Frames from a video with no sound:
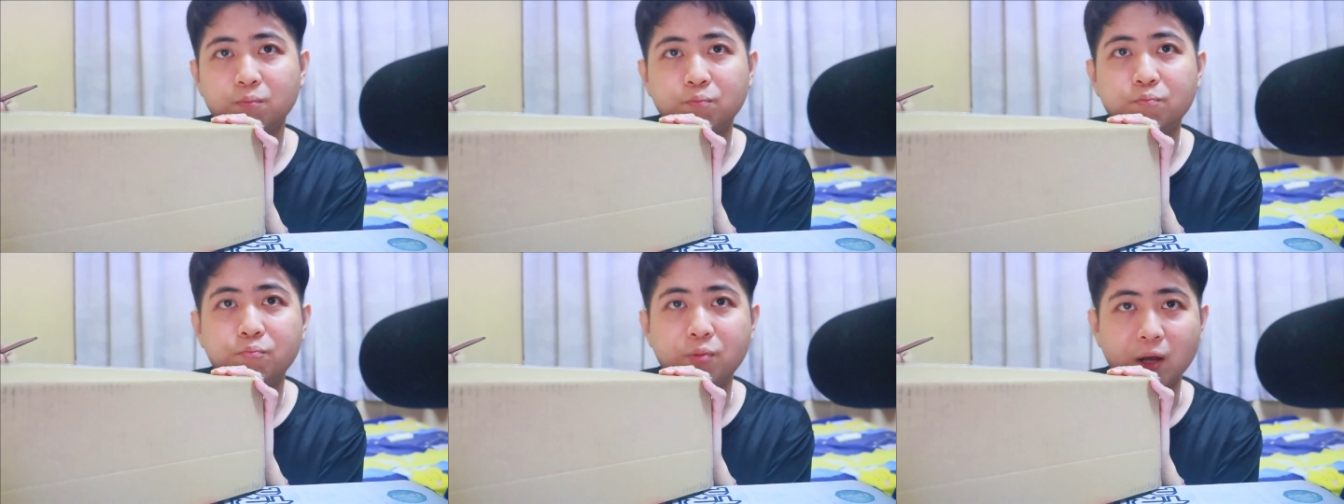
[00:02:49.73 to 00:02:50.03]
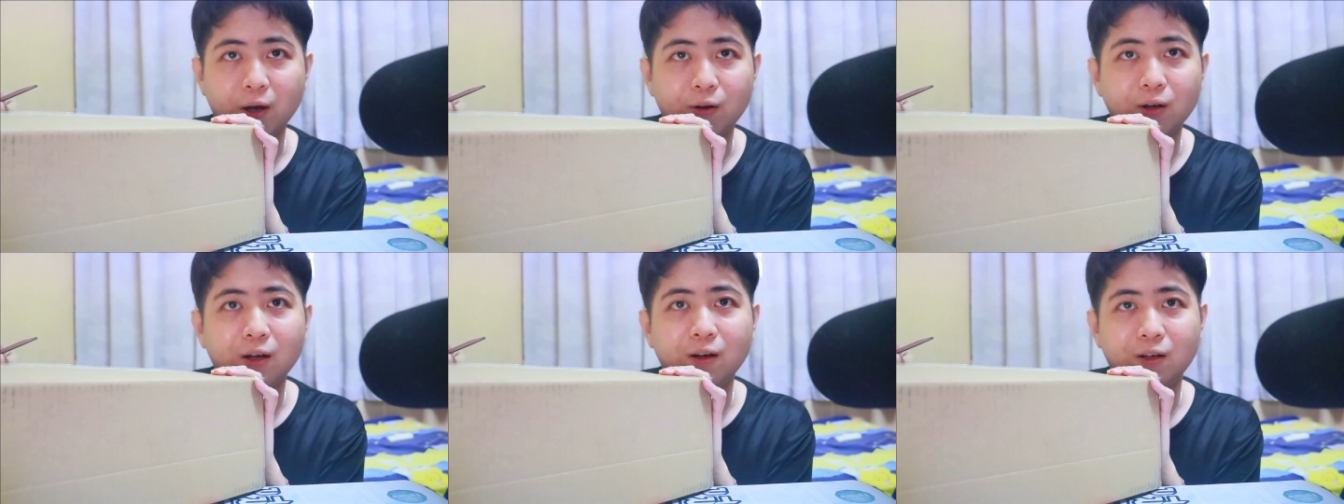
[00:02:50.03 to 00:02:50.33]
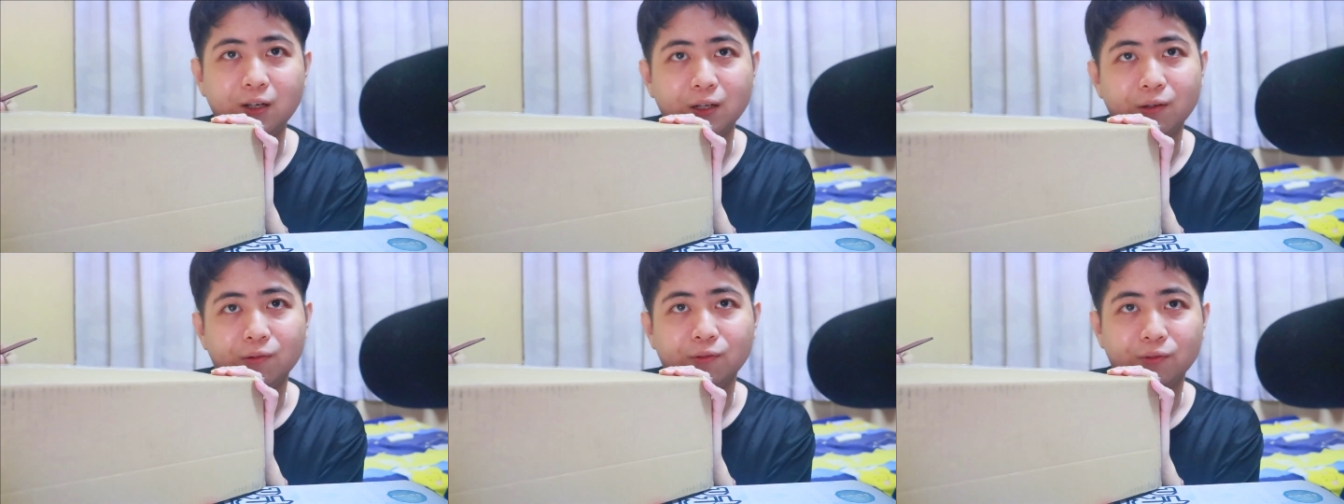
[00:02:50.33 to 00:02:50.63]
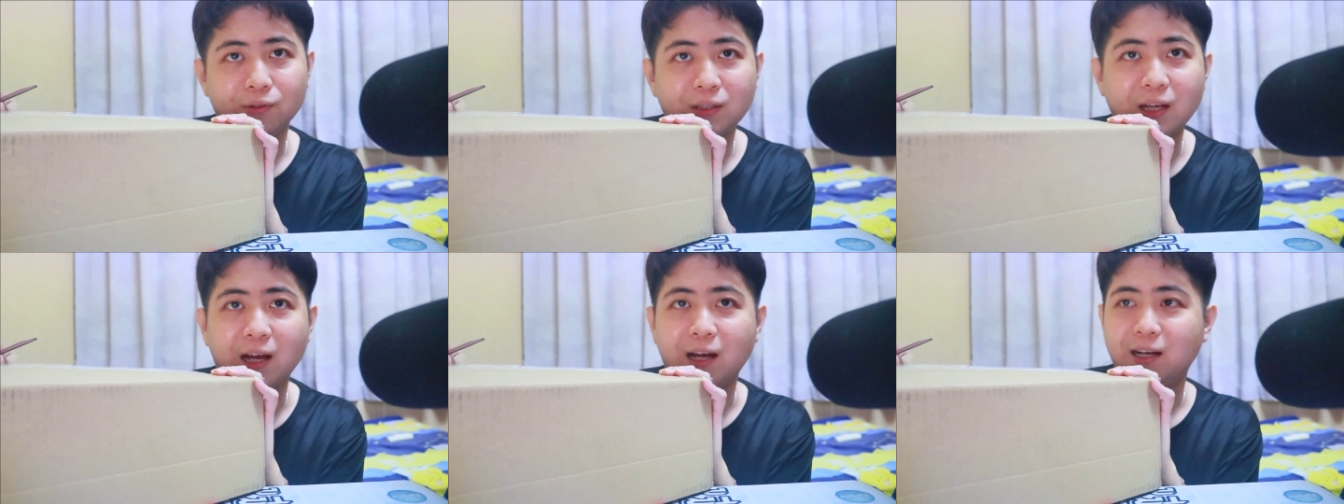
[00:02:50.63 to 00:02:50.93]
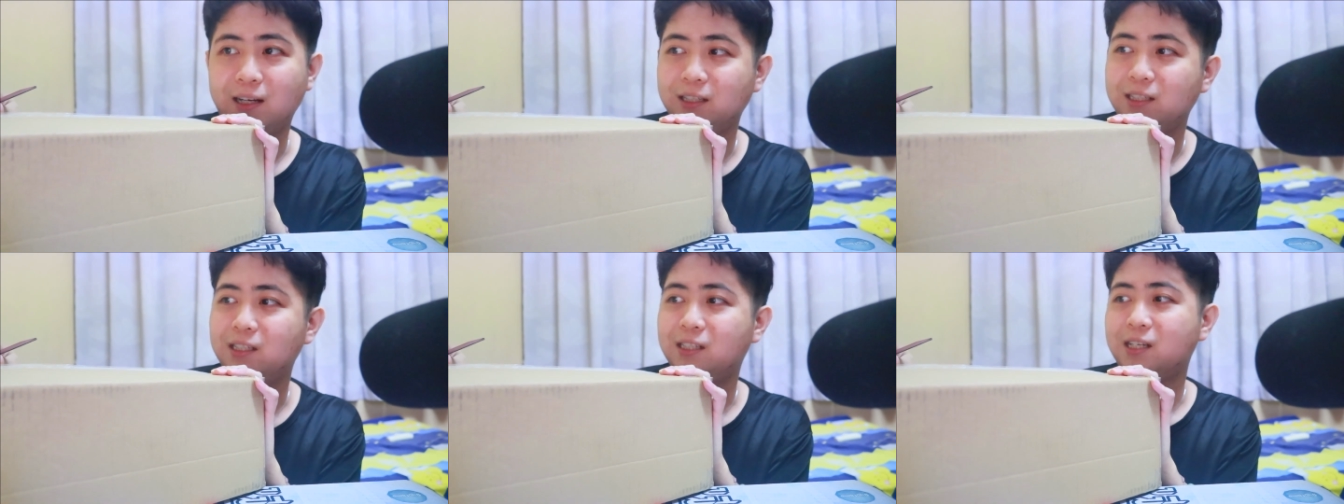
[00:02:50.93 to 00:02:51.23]
飙到很
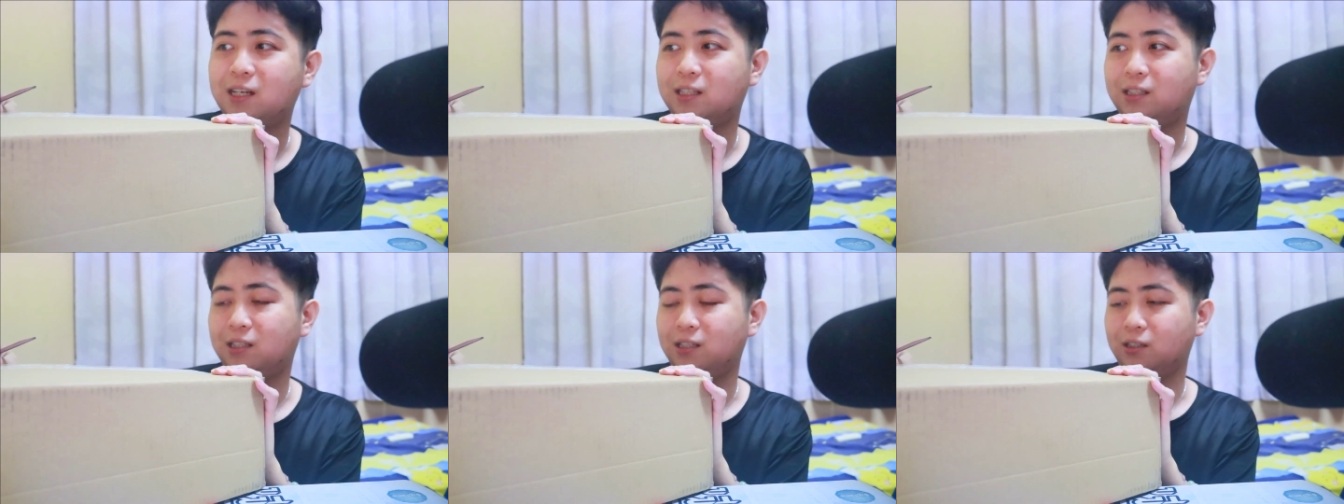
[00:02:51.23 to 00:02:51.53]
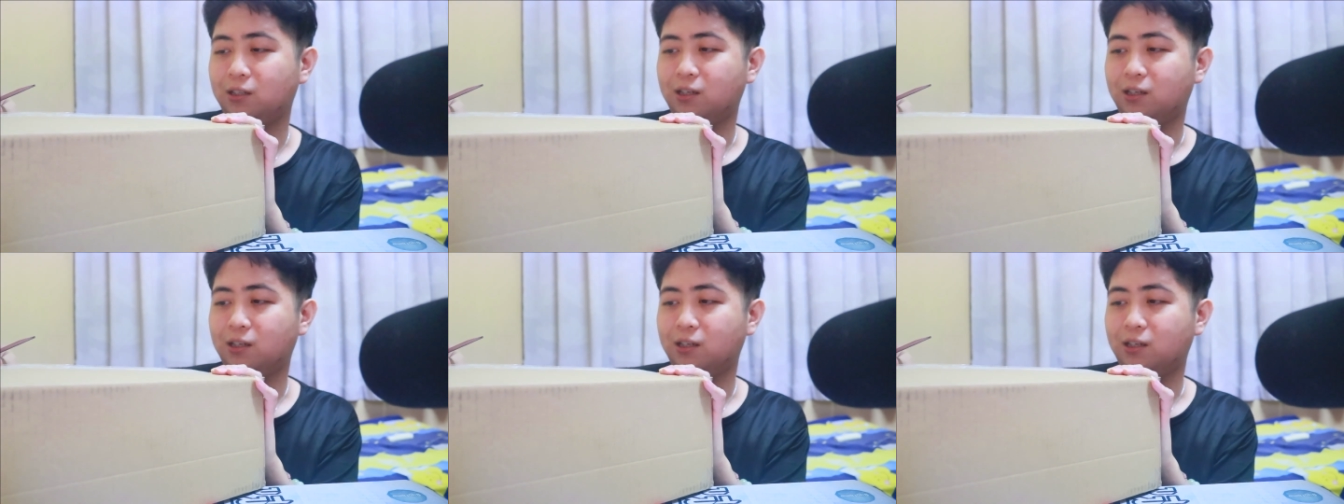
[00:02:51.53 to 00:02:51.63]
大一下子，